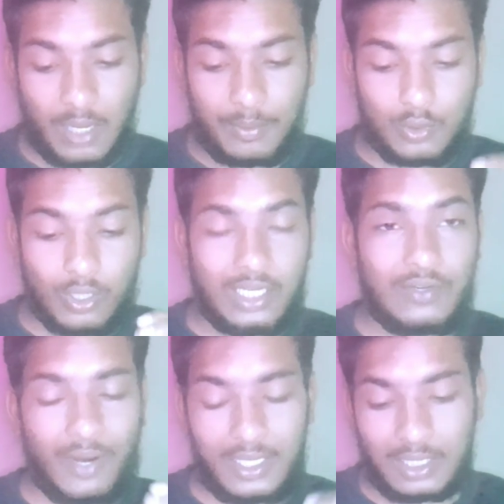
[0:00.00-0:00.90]
आप जो है
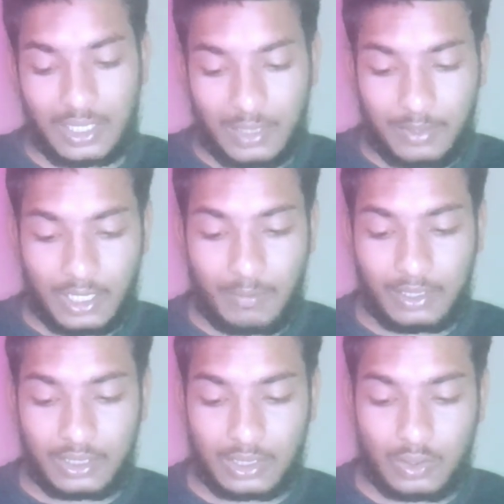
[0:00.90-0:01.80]
इनवाइट करके भी
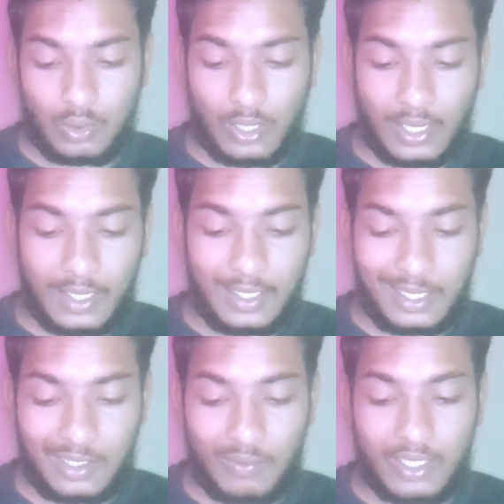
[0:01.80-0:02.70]
कमा सकते हो अगर
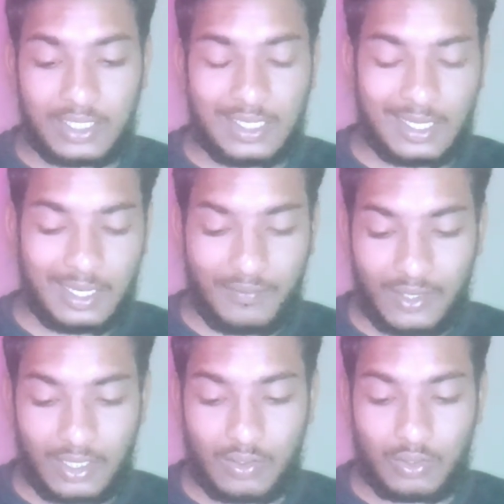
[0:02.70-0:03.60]
एक इनवाइट एक
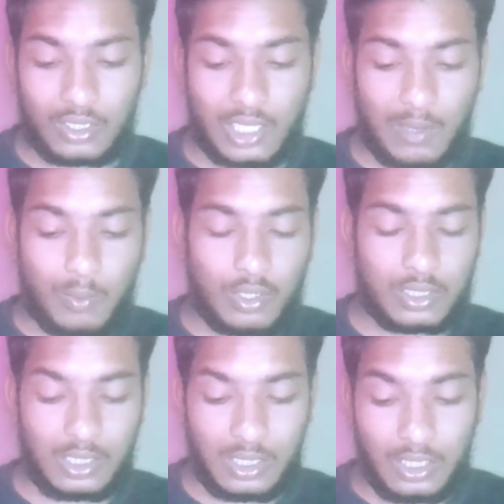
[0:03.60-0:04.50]
रेफर करोगे तो आपको
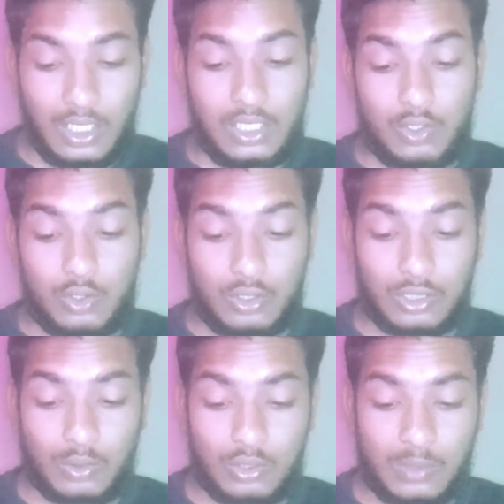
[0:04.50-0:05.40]
कितने
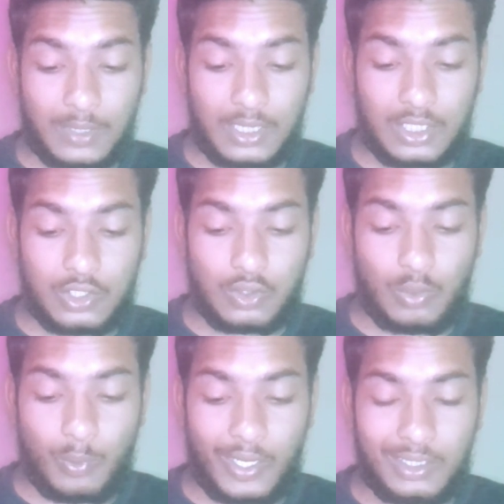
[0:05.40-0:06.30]
सतोसी मिलेंगे
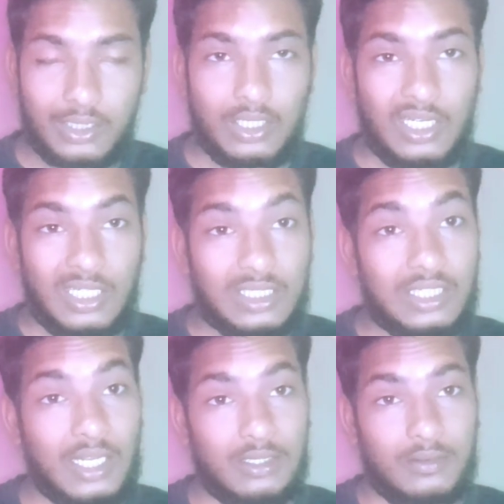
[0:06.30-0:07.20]
जीरो पॉइंट
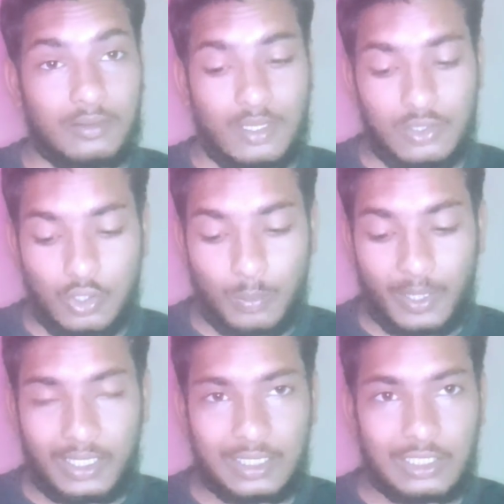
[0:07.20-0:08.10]
टेन जीरो
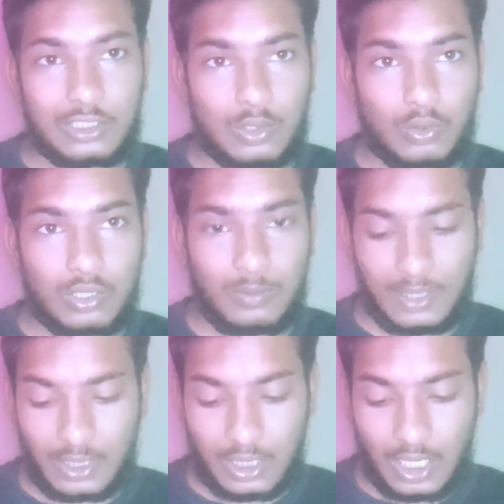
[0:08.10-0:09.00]
पॉइंट टेन सतोसी
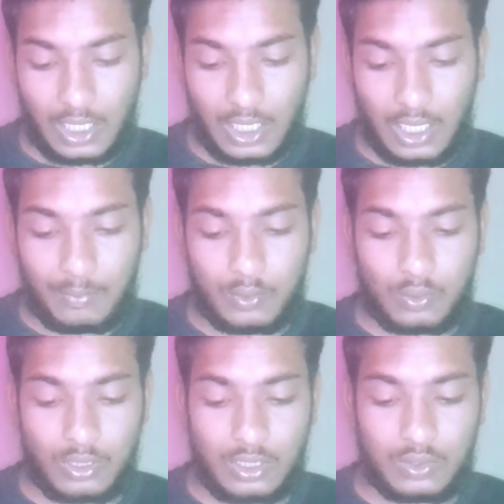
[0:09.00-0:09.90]
मिलेंगे अगर आप
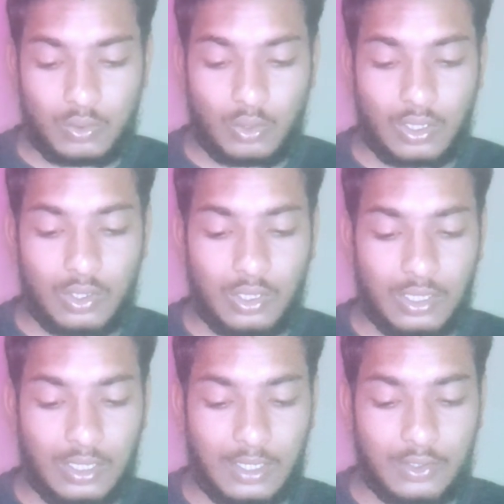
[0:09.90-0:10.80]
जो है
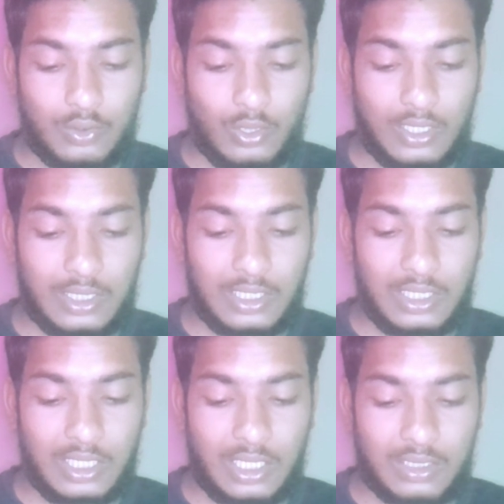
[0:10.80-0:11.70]
इसको जो है कितने
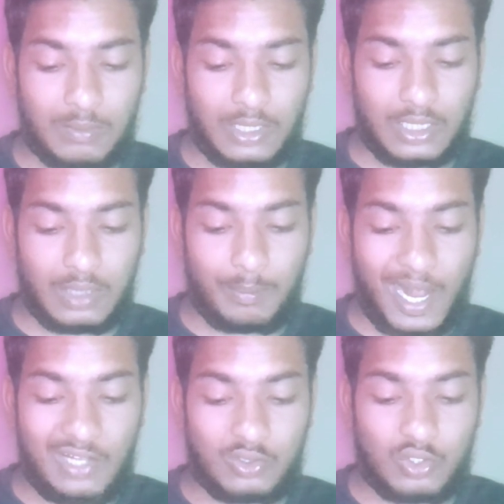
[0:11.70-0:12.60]
टिकट्स मिलेंगे
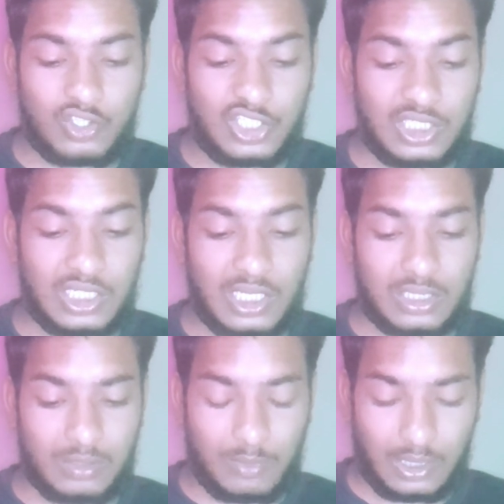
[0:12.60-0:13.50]
पाँच सौ जी
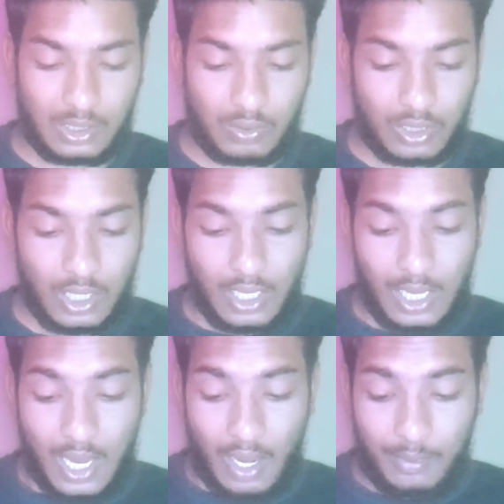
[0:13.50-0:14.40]
टिकट्स मिलेंगे ओके
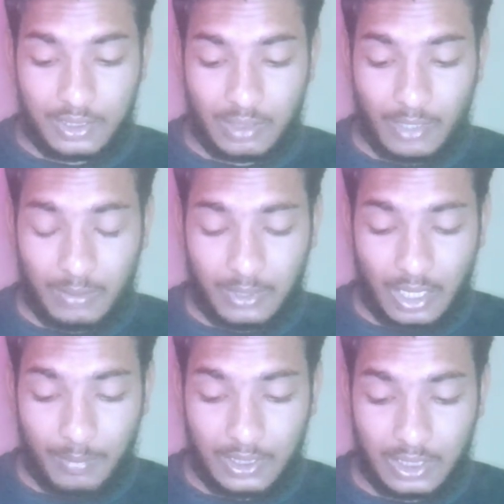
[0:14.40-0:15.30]
अब इसके बाद में
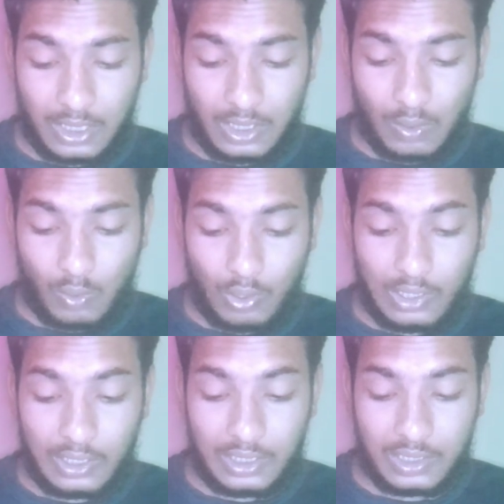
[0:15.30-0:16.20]
यहाँ पे देखिए
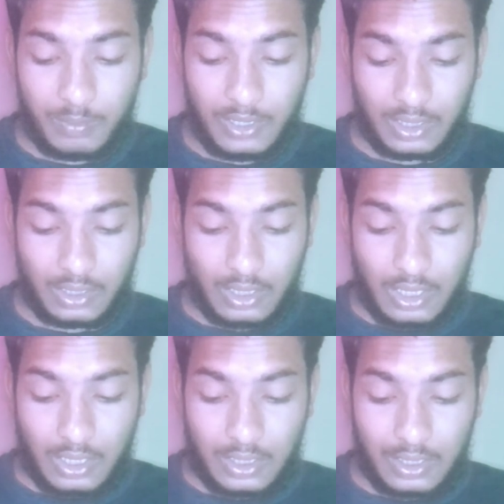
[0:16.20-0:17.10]
ओनली दिस वीक
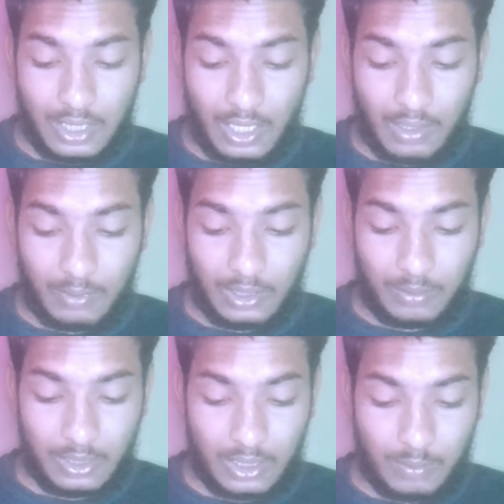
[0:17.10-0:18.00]
यहाँ
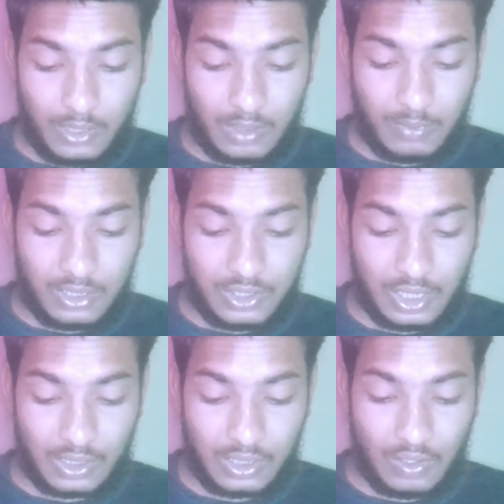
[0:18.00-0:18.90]
मतलब कि ये वीक में
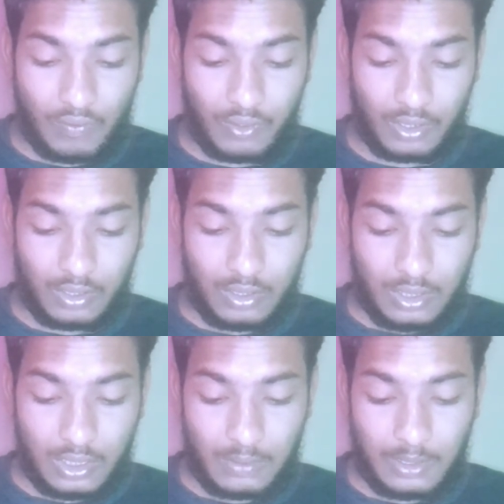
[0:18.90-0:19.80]
चेक दी ऑफर
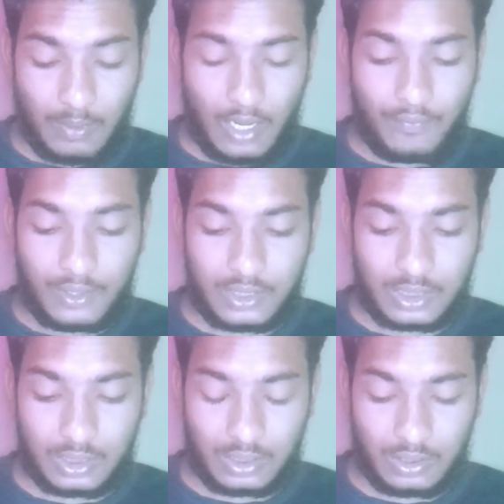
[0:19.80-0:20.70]
मतलब ऑफर
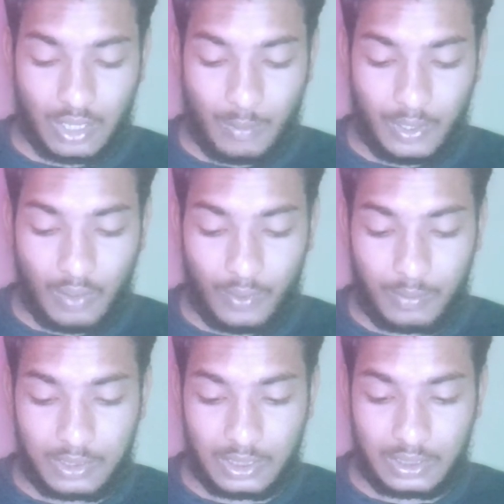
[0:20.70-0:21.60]
चेक सकते हैं यहाँ पे ऑफर
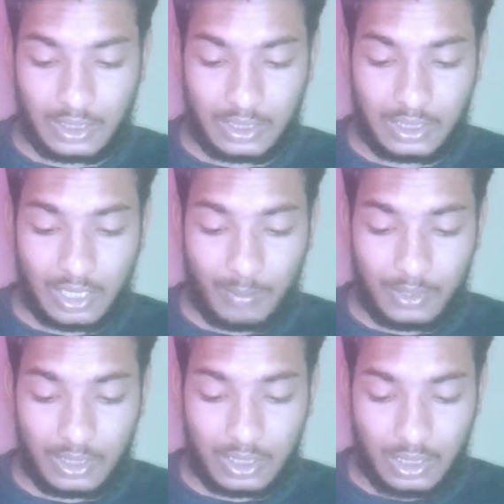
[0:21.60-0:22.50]
भी चलते रहते हैं यहाँ पे
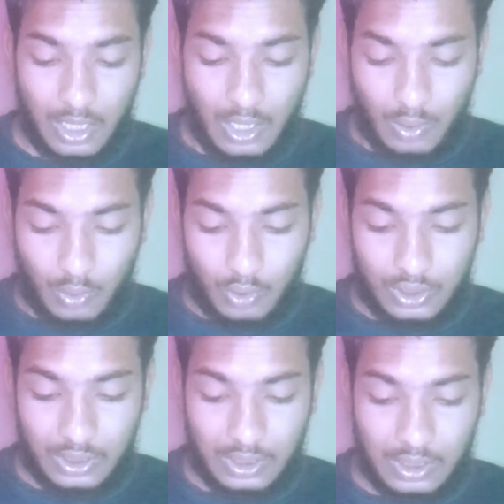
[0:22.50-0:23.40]
देखिए क्लोज
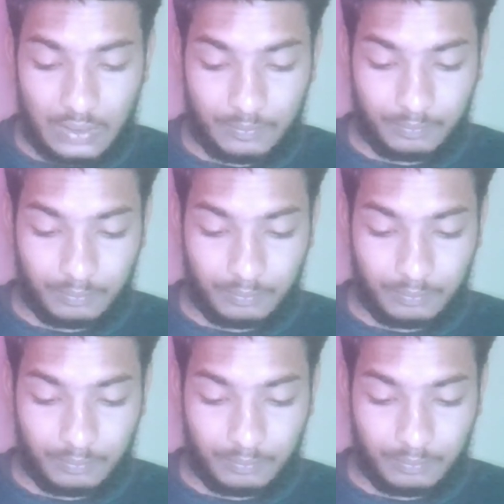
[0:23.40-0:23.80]
इन uh,